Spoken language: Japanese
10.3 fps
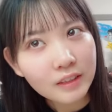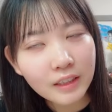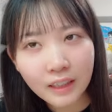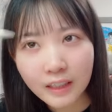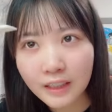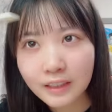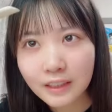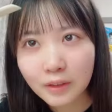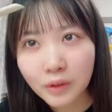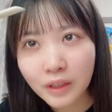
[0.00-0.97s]
じゃあナッキー
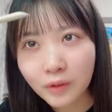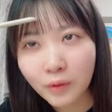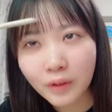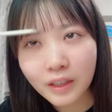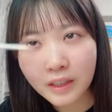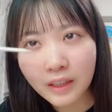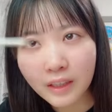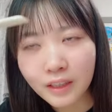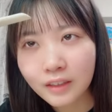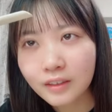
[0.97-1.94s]
さん受けの声だった
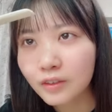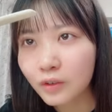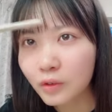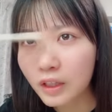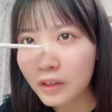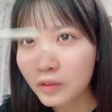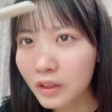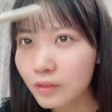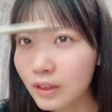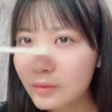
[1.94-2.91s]
かな東海の
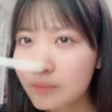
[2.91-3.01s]
時は